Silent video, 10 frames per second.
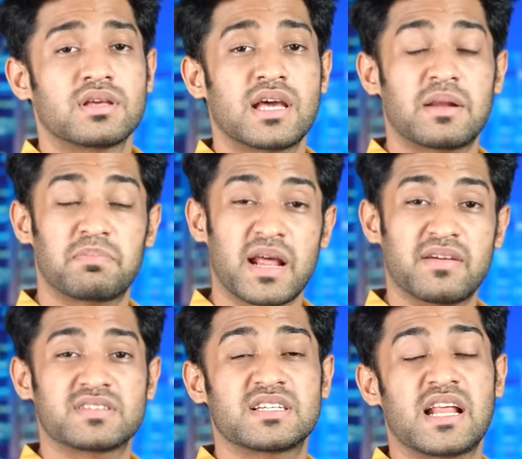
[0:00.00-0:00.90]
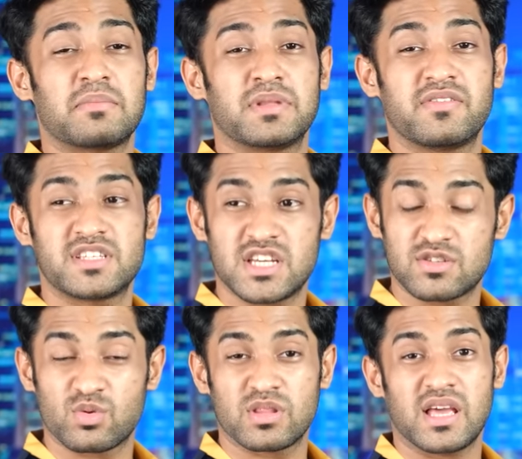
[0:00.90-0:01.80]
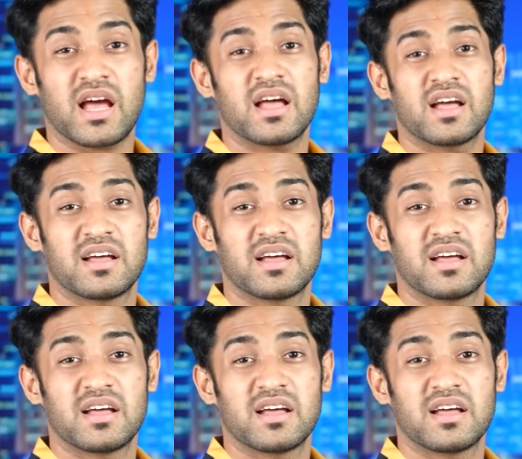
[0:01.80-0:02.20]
यार प्राइवेसी नाम दी हुई चीज उन दिया